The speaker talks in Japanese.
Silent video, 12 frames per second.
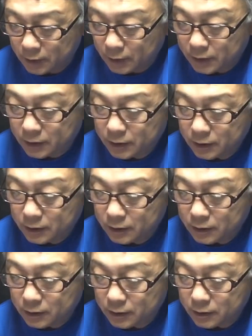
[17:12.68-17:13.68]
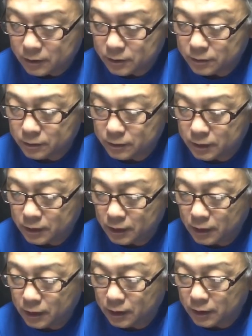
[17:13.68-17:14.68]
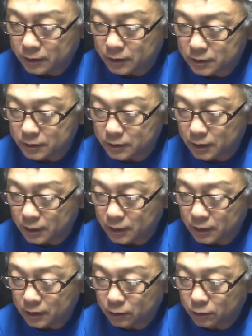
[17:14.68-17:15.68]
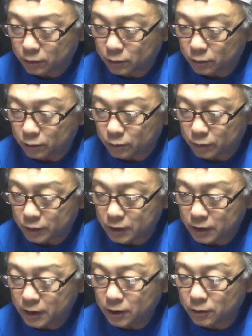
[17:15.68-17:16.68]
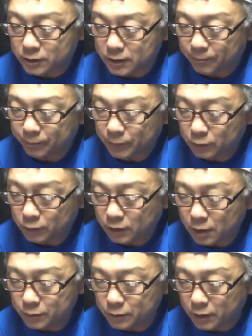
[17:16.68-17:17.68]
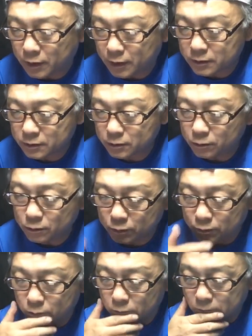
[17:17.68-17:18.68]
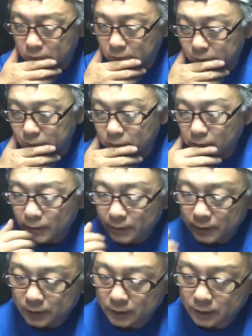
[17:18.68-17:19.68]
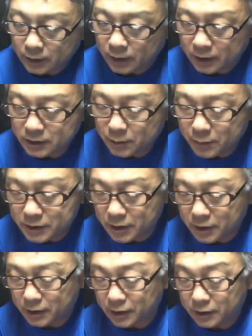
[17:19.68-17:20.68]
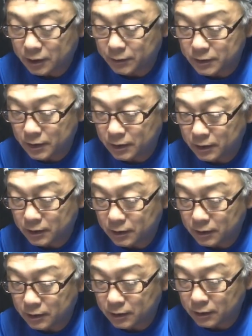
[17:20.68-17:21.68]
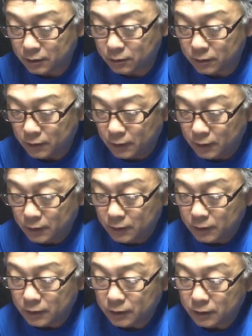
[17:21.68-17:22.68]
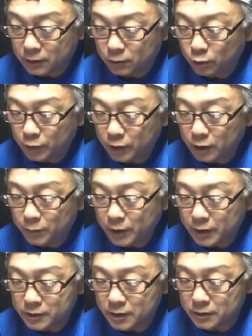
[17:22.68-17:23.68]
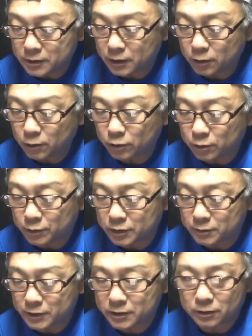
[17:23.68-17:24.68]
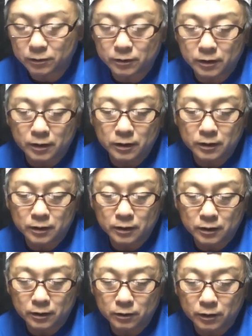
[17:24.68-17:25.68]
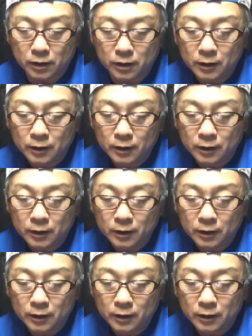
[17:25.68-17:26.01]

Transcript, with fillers: えー、次がですねえー、っとヒロさんこれ多分初投稿かなえー、あ、はじめましてって書いてありますね。えーえー、コーヒー焙煎士ヒロと申しますということで、えー、っとね、